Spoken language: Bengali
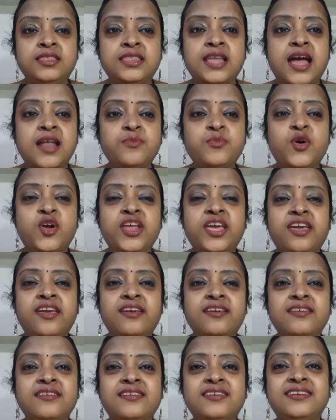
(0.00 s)
তারপরে
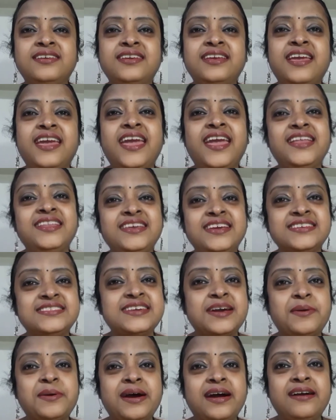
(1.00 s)
এড়িয়ে
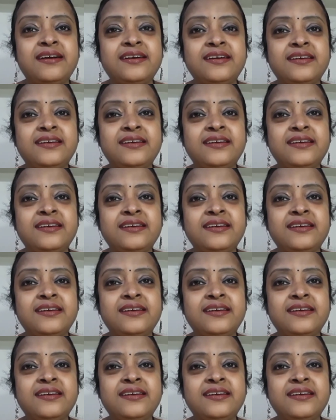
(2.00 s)
যাওয়া